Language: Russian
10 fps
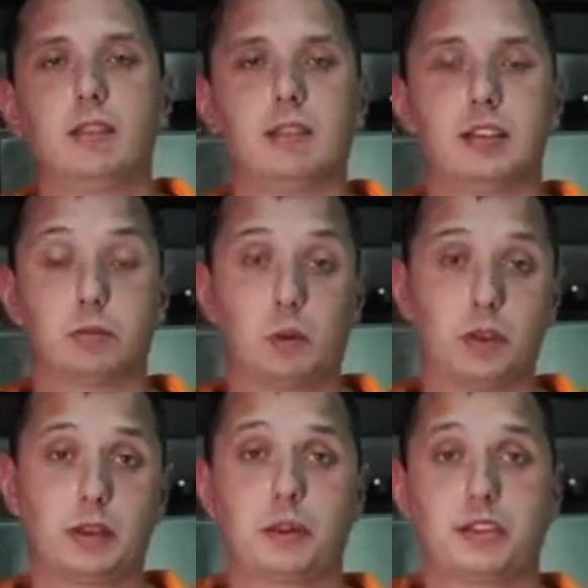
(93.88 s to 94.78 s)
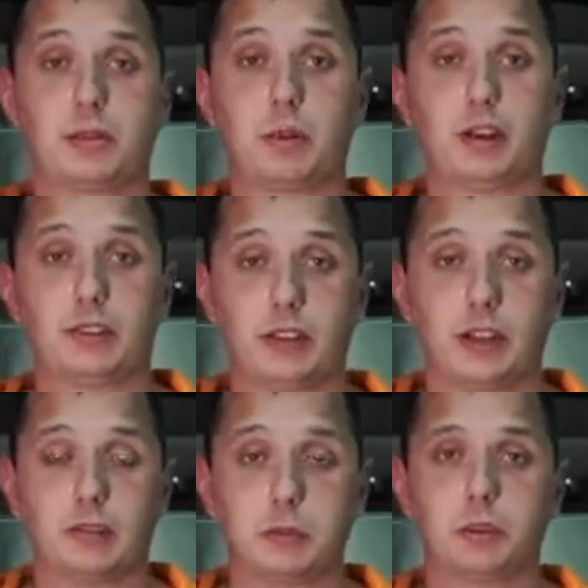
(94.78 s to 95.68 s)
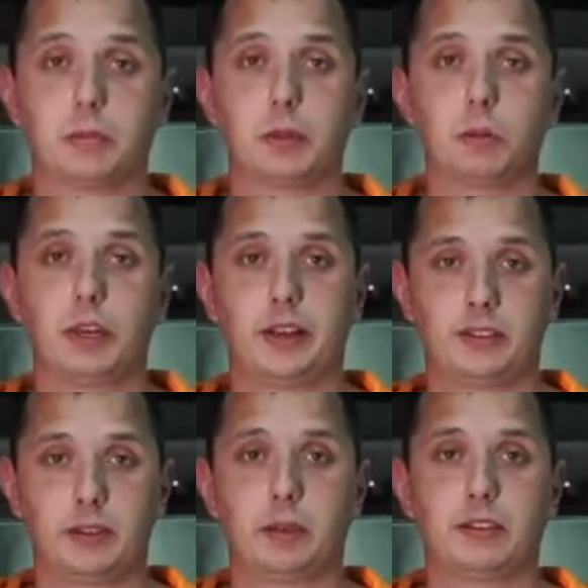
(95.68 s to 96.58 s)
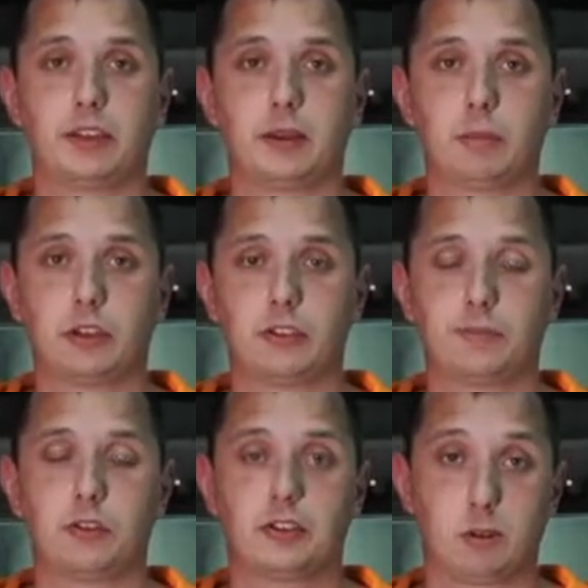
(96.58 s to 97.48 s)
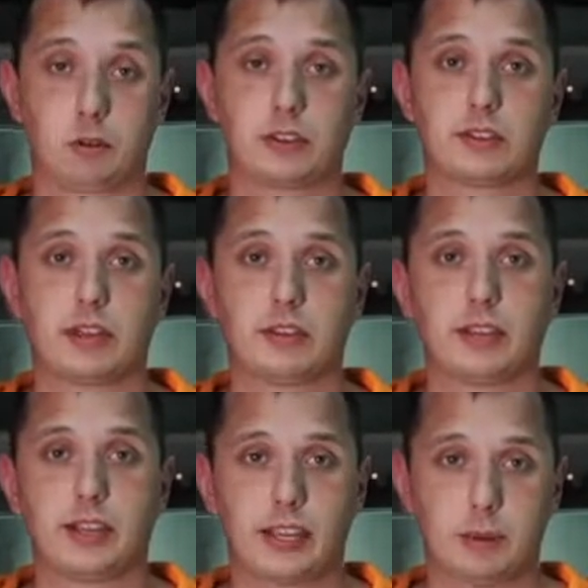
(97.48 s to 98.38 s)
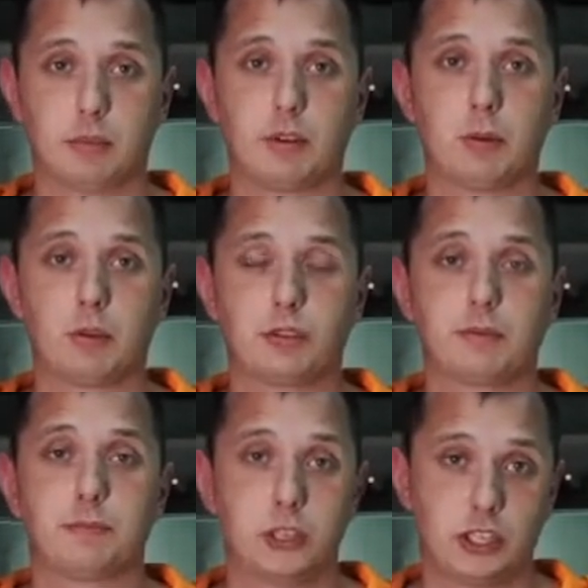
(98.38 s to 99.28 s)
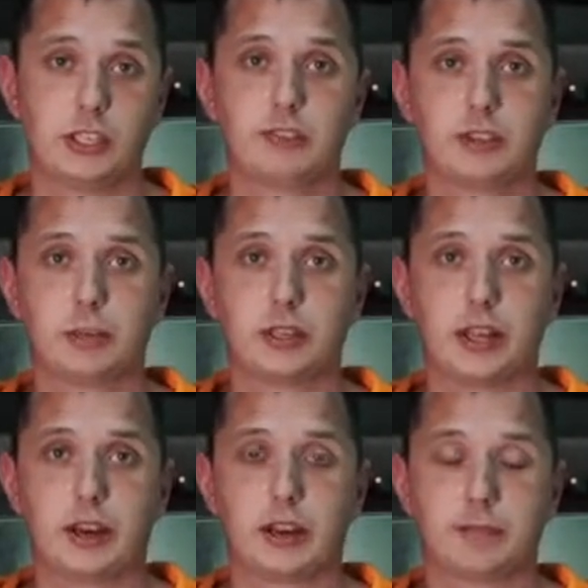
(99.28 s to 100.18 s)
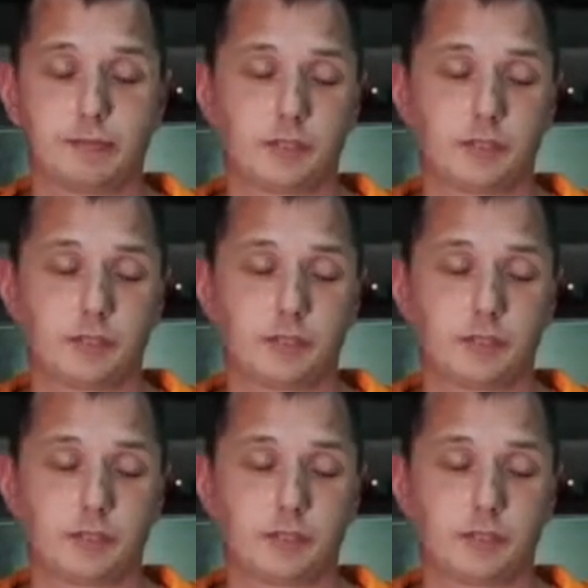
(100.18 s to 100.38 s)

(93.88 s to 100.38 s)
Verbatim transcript: В этом уроке мы разобрались, как выбрать пилу для резки мяса Апач. Если у вас остались какие-либо вопросы, пишите их в комментариях.